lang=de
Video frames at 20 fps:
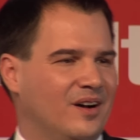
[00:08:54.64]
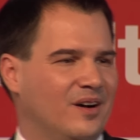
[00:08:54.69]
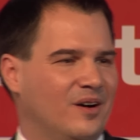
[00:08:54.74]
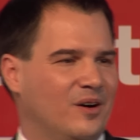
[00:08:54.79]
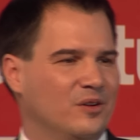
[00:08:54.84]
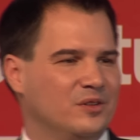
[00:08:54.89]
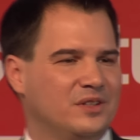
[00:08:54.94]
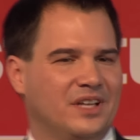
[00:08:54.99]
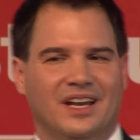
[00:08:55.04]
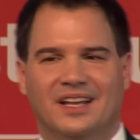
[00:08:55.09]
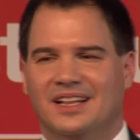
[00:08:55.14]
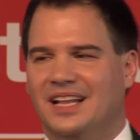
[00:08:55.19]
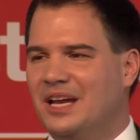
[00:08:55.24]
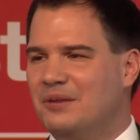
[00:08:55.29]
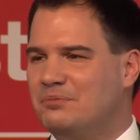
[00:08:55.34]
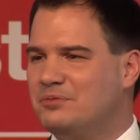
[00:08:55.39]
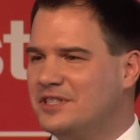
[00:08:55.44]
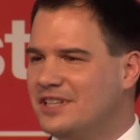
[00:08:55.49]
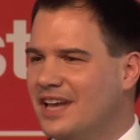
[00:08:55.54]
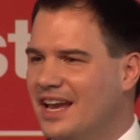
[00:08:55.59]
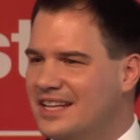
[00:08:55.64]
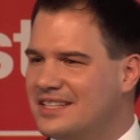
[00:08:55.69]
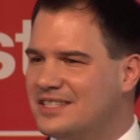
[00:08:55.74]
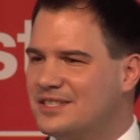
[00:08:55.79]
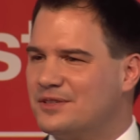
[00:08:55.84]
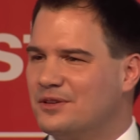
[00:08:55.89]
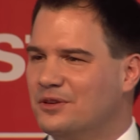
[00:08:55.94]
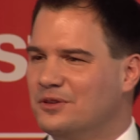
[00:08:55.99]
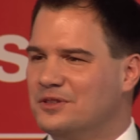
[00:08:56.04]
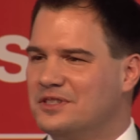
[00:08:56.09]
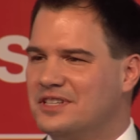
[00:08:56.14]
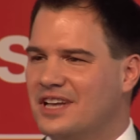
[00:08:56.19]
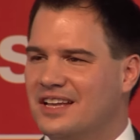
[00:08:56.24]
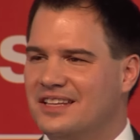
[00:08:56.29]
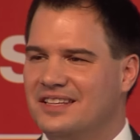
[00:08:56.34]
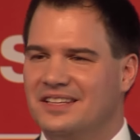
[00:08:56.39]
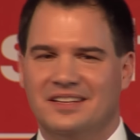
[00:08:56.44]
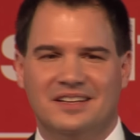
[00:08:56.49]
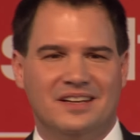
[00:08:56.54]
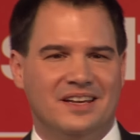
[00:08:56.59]
Und ihr erlebt jetzt
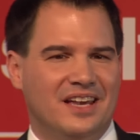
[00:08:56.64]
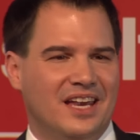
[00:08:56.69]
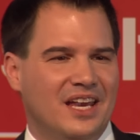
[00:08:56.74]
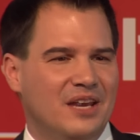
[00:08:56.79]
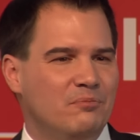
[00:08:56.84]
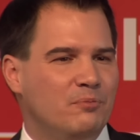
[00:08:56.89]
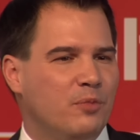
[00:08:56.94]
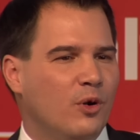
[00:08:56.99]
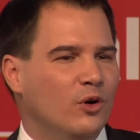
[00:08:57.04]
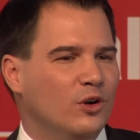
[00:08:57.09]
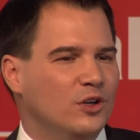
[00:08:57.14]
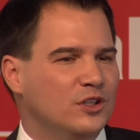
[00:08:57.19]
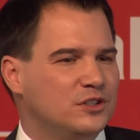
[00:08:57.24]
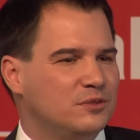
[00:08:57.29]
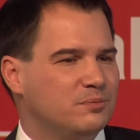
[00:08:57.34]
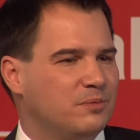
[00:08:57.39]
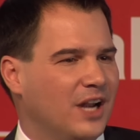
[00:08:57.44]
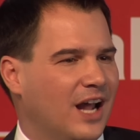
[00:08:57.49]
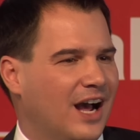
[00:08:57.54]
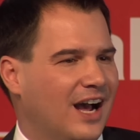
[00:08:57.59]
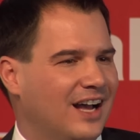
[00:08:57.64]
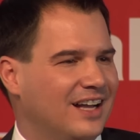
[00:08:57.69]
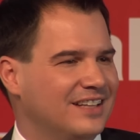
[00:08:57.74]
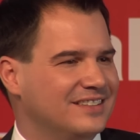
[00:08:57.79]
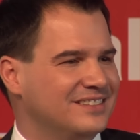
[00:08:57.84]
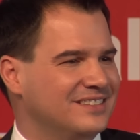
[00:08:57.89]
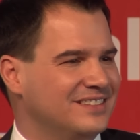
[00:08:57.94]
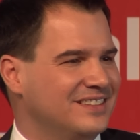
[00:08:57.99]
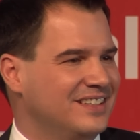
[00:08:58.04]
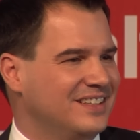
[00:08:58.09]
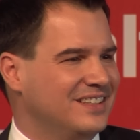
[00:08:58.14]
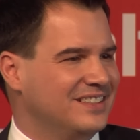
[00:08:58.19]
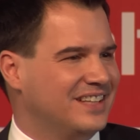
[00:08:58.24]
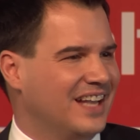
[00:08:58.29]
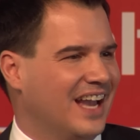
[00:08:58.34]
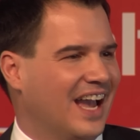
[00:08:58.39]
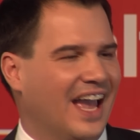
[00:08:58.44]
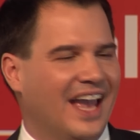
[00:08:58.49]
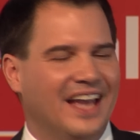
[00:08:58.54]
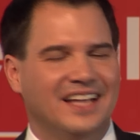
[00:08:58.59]
unseren Impulsplan,
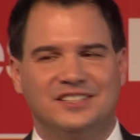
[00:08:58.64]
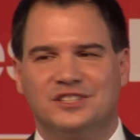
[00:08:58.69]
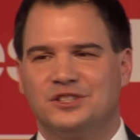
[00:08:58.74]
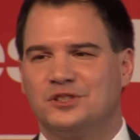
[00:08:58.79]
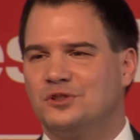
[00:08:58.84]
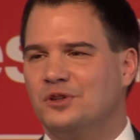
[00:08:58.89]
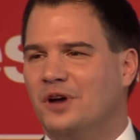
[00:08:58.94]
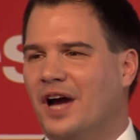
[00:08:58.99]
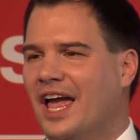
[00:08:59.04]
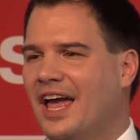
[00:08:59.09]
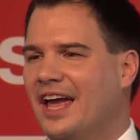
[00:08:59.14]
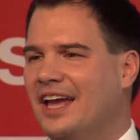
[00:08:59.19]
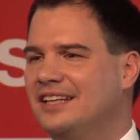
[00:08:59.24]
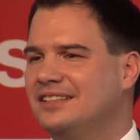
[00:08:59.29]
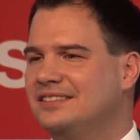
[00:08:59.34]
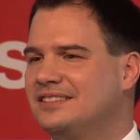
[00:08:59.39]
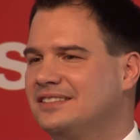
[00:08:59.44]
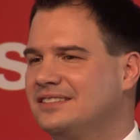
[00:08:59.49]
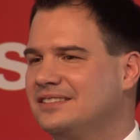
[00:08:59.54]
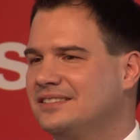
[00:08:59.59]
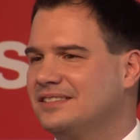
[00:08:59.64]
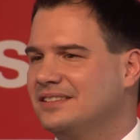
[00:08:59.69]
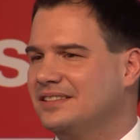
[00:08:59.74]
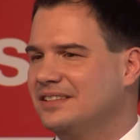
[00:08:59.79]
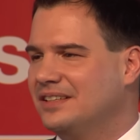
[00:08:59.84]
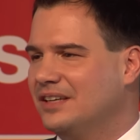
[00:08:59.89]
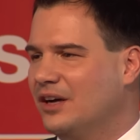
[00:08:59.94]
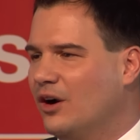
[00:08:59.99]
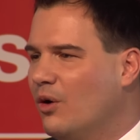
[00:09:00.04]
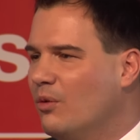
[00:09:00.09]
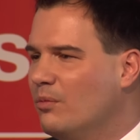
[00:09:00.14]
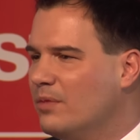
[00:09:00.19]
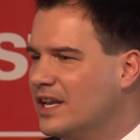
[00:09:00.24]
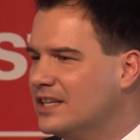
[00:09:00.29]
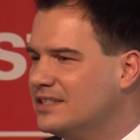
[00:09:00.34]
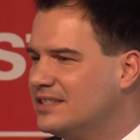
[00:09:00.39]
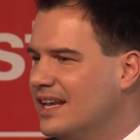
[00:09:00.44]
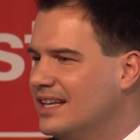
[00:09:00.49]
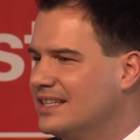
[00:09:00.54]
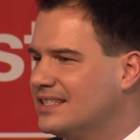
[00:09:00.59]
der eins zu eins
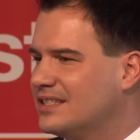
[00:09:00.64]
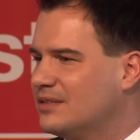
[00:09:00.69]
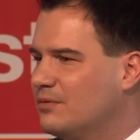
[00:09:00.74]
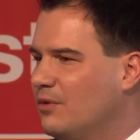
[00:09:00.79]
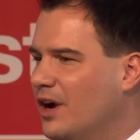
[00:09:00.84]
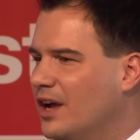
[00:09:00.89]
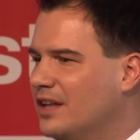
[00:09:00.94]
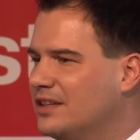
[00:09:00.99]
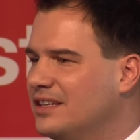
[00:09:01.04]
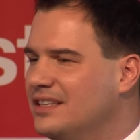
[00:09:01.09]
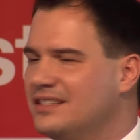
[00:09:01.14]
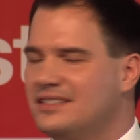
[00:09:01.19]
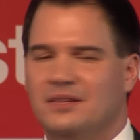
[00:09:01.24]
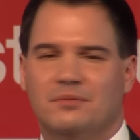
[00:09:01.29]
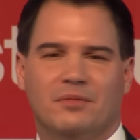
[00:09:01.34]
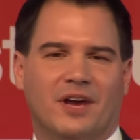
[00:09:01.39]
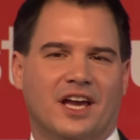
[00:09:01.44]
umgesetzt worden ist im